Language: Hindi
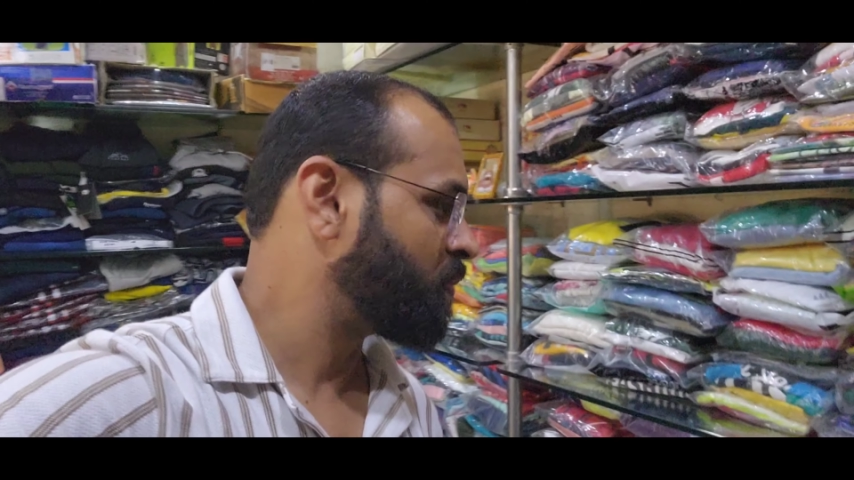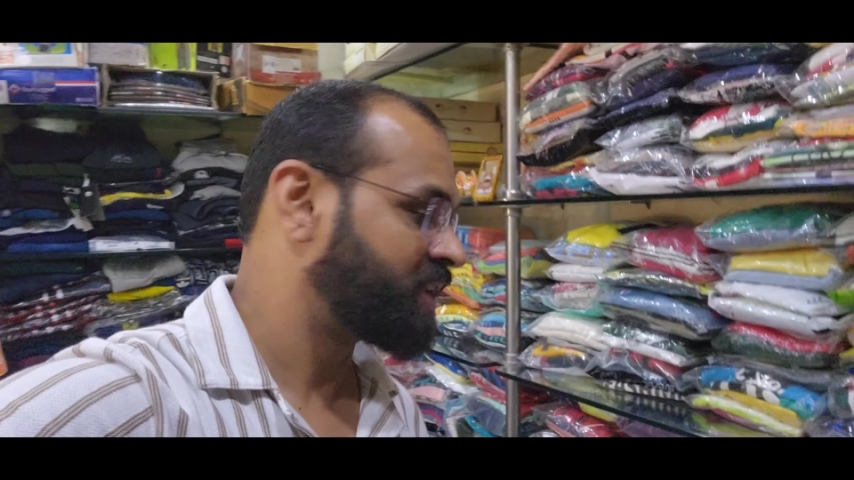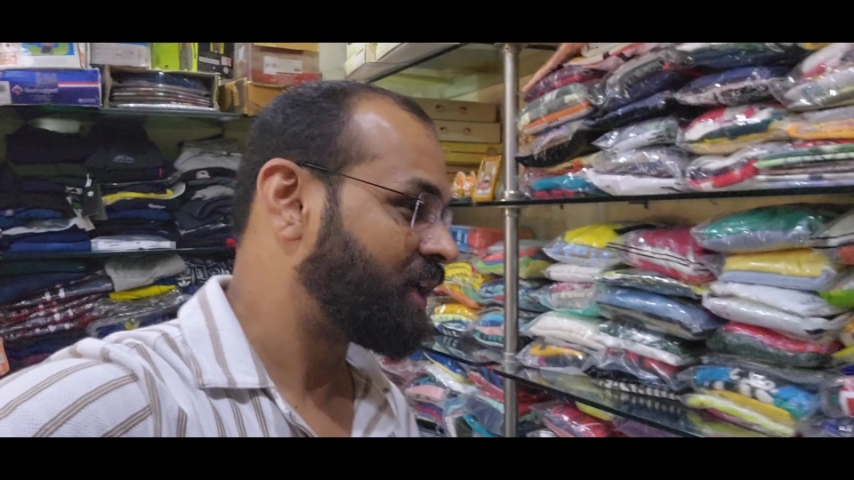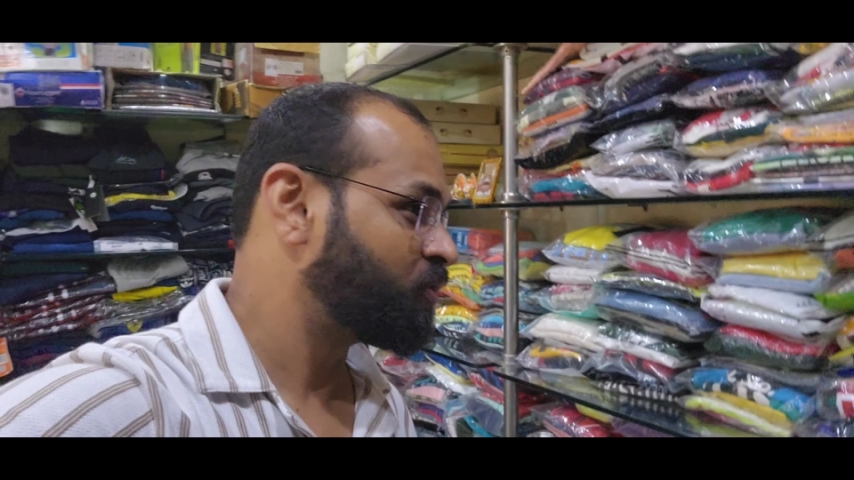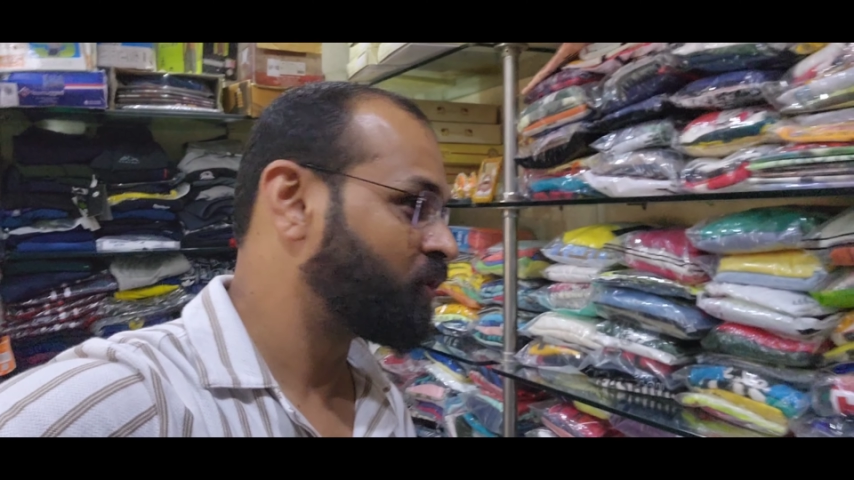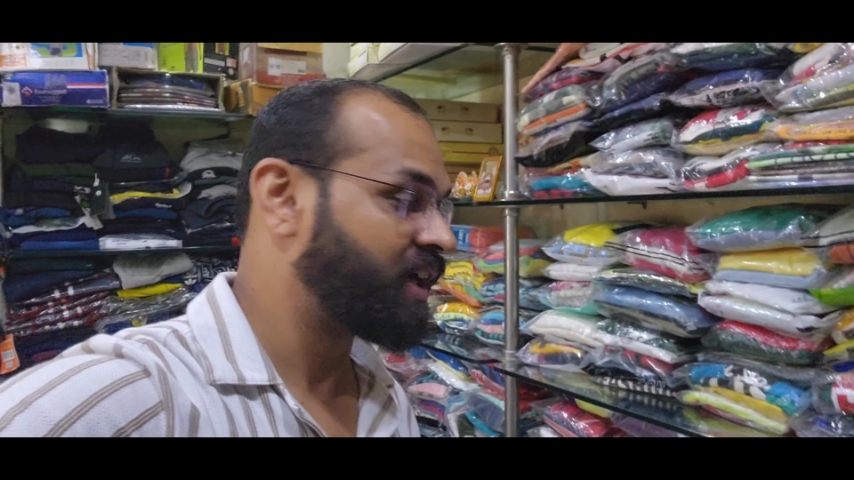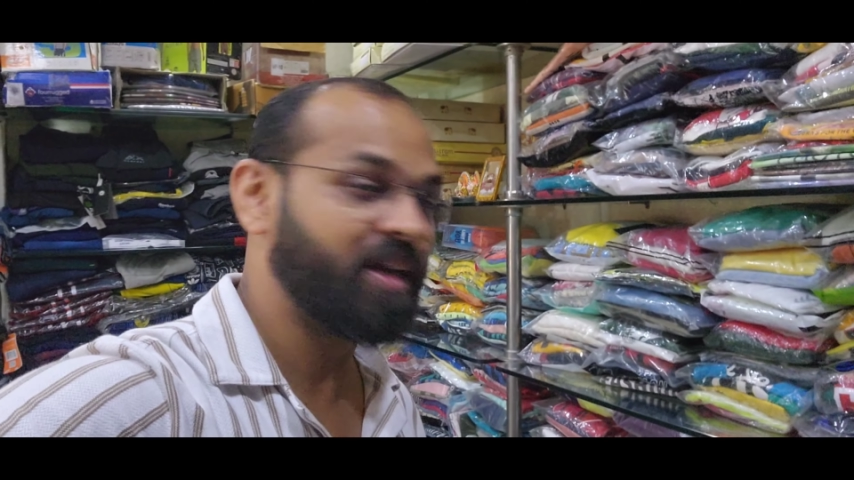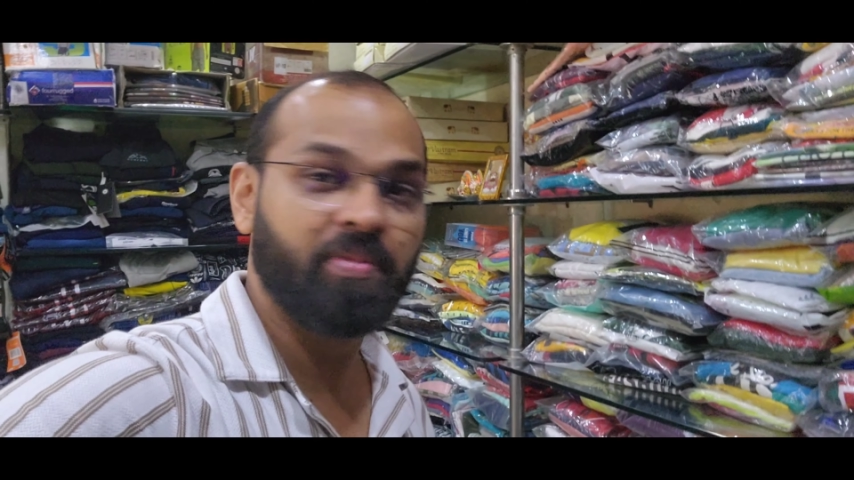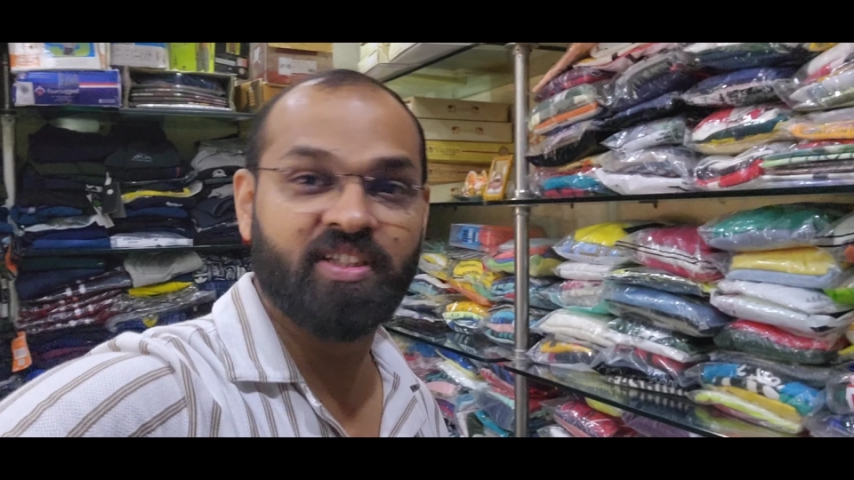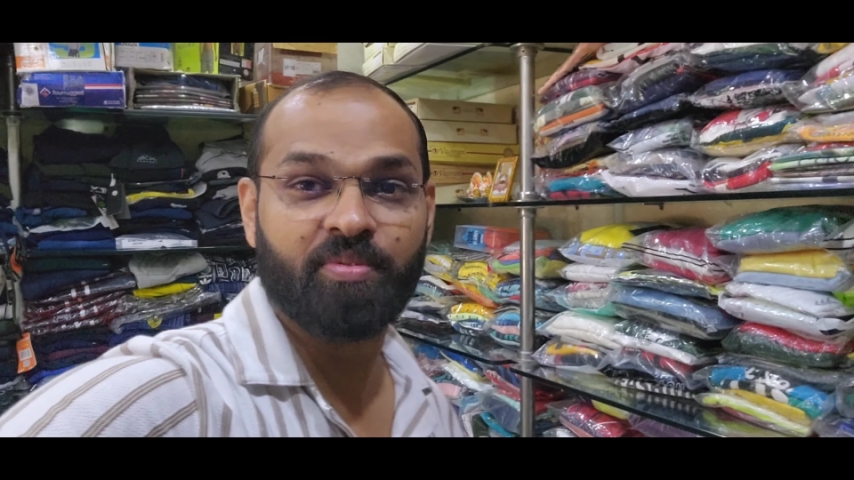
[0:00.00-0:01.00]
बताऊं
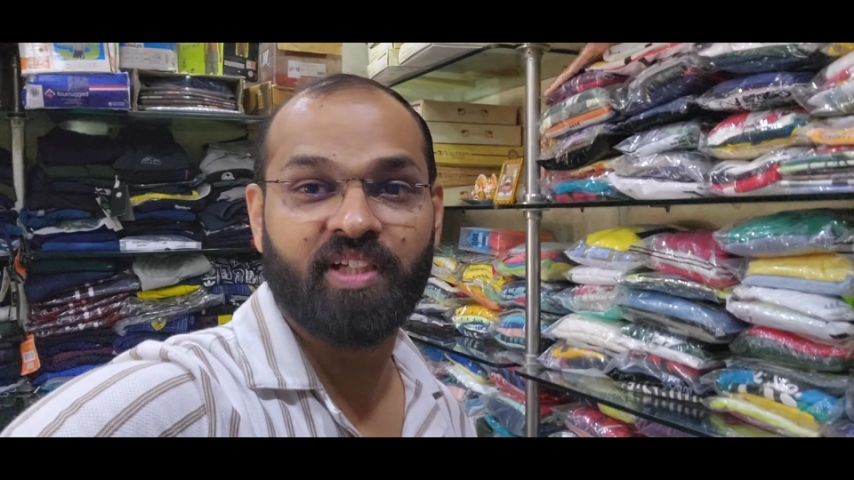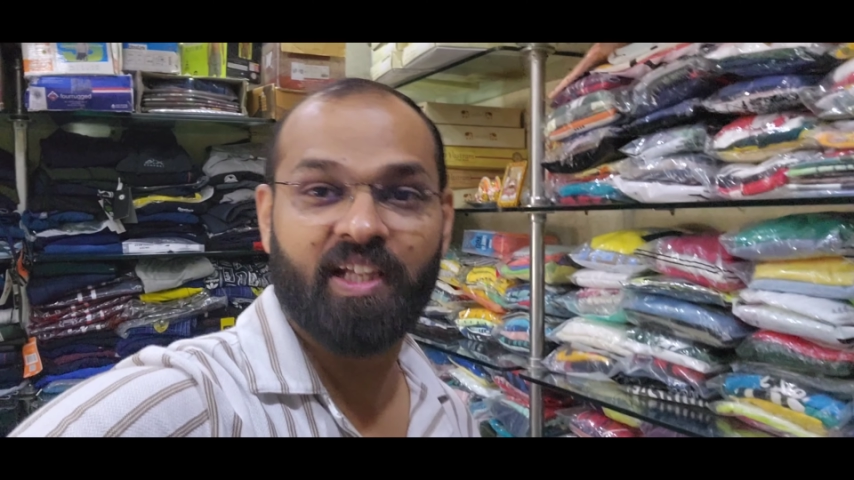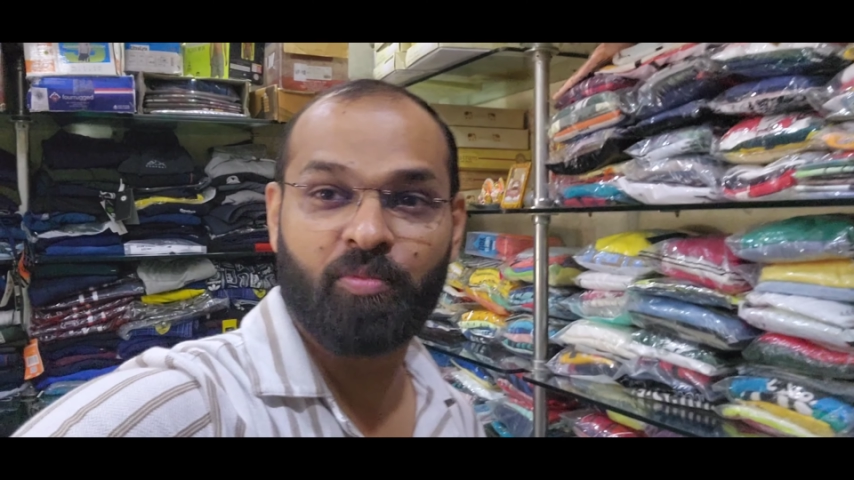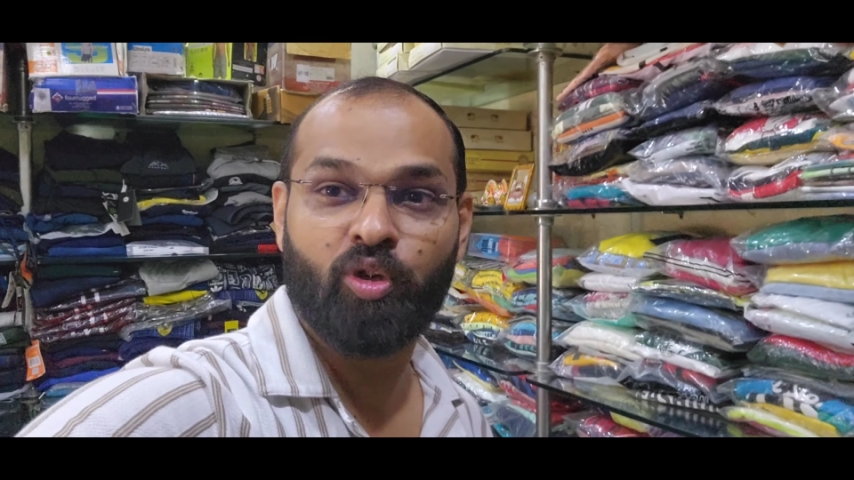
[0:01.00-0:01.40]
दुकान पे सबसे ज़्यादा